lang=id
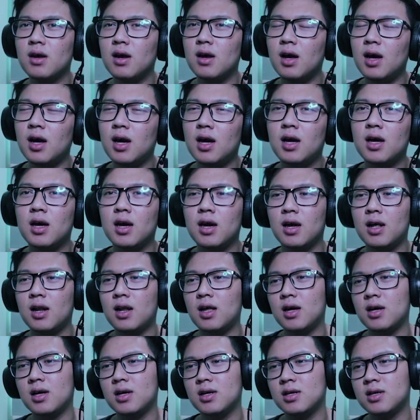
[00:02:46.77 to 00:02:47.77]
ah ya
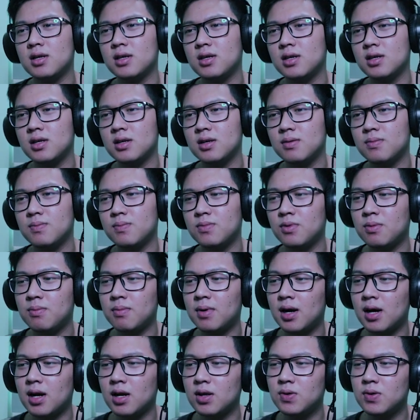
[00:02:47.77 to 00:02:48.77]
lah mau marah